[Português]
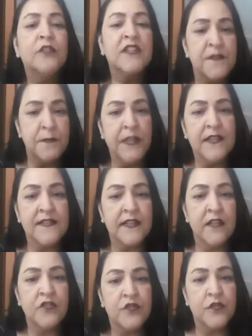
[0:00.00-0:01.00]
nas minhas
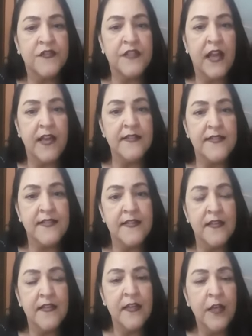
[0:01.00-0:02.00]
redes sociais.
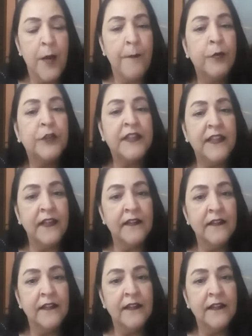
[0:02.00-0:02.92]
Por quê?